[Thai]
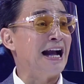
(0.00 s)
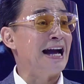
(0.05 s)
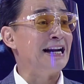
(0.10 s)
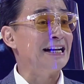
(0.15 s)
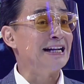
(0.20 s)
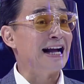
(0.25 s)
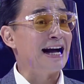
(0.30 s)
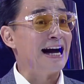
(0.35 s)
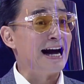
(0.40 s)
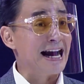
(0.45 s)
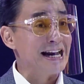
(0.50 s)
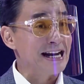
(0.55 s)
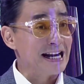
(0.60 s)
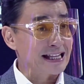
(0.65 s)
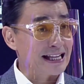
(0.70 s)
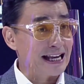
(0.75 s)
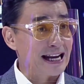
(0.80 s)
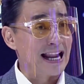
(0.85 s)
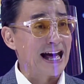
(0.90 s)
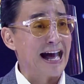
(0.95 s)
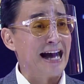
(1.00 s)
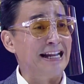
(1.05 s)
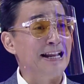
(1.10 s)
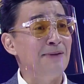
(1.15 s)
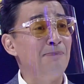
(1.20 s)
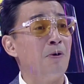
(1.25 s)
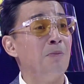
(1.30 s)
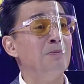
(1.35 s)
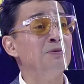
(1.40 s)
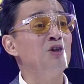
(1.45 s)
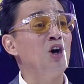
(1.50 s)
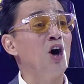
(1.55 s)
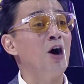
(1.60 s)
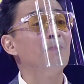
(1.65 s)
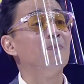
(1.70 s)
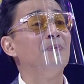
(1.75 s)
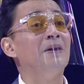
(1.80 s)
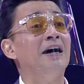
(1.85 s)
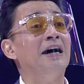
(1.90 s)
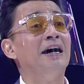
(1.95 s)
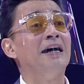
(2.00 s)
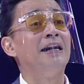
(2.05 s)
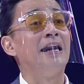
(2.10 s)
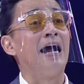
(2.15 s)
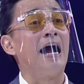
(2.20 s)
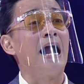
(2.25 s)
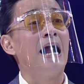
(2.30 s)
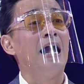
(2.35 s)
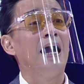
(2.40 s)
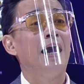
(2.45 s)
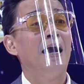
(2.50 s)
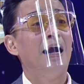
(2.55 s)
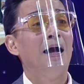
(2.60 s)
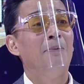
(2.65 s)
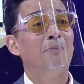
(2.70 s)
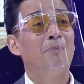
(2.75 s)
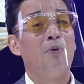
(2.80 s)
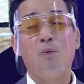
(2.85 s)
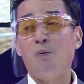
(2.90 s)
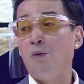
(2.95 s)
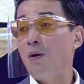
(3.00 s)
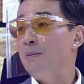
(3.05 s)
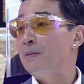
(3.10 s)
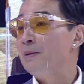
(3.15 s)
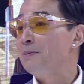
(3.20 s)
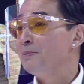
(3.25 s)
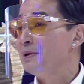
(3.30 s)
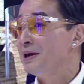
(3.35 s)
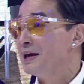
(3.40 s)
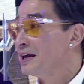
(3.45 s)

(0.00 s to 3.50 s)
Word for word: การขายในตลาดเนี่ยผมชอบเดินนะ ผมว่ามันมี